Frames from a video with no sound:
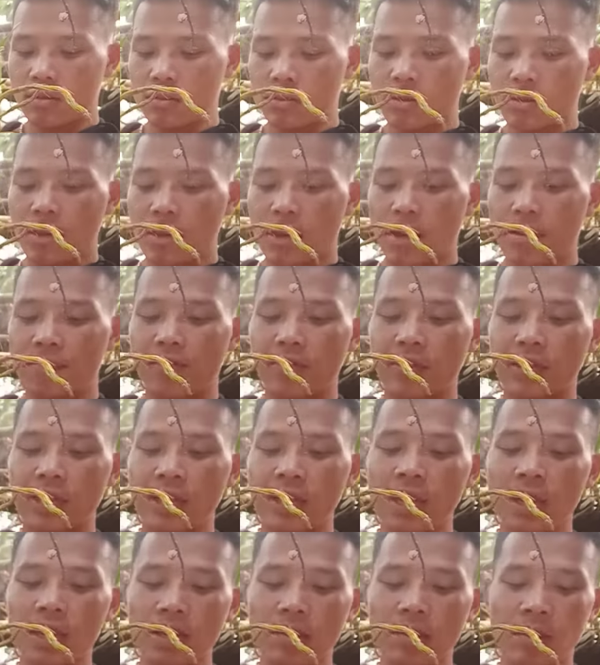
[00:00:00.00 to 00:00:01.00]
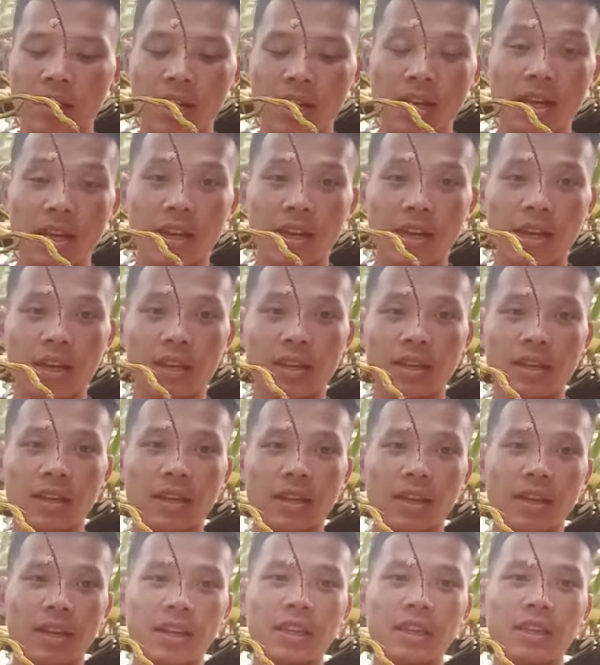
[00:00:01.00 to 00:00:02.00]
hạt ví các bác ạ.
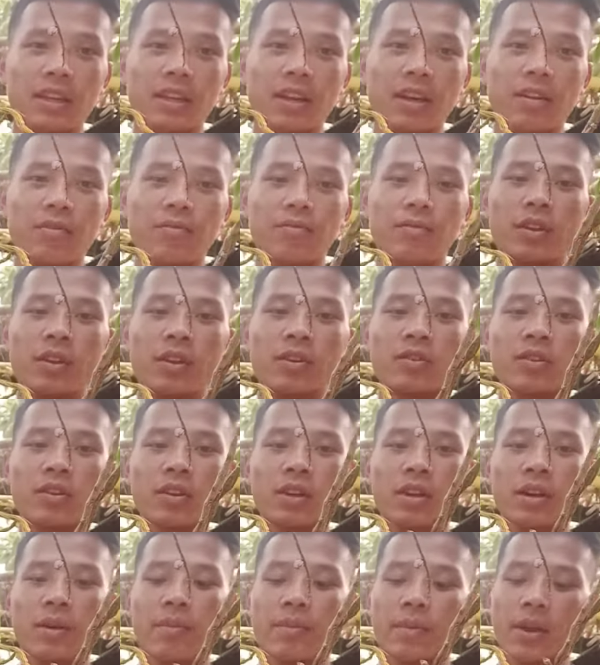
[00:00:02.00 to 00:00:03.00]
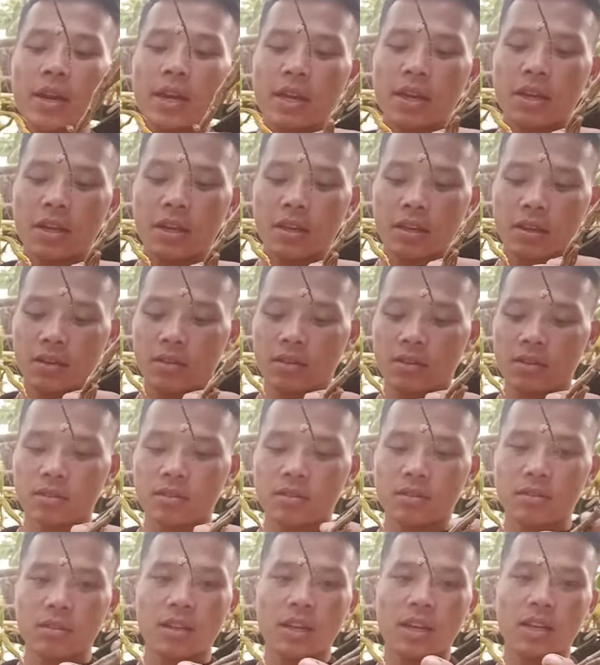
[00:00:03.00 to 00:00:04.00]
Đấy, cái thân hàm ví của nó năm nay
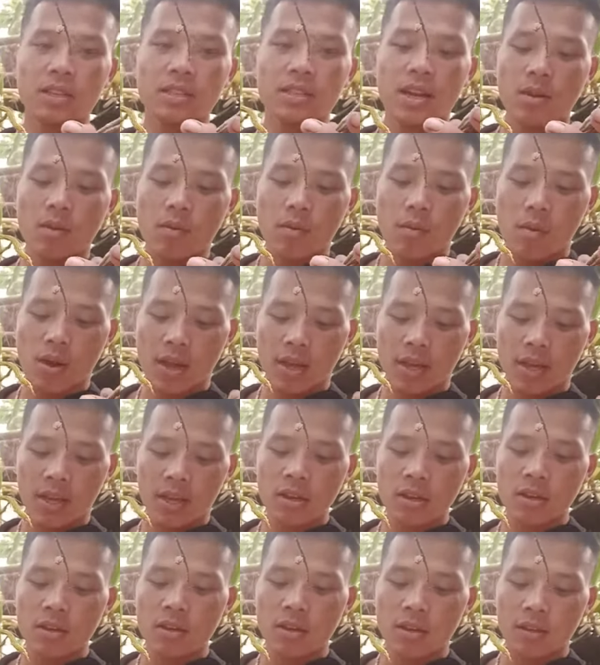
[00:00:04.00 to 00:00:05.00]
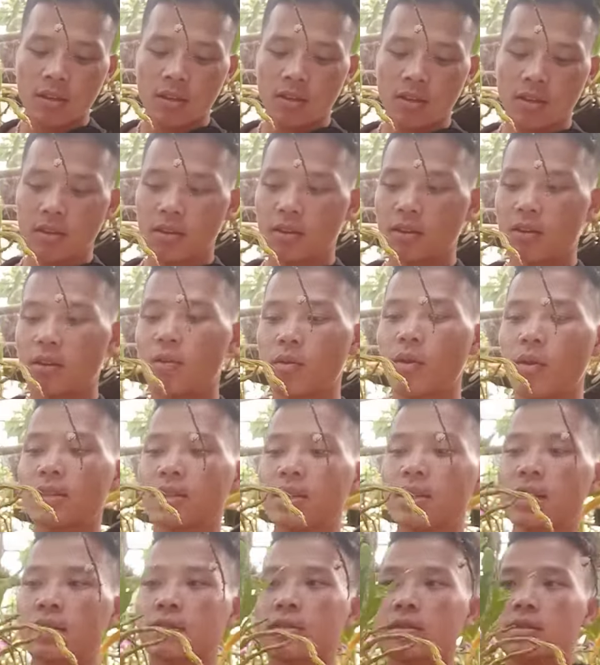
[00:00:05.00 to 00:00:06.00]
đã ra quả hết rồi. Nở hoa rất
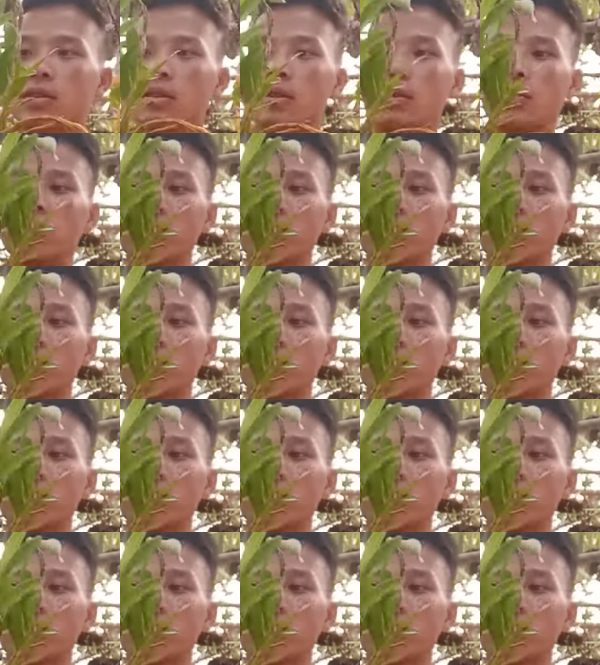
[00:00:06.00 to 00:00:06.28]
là sớm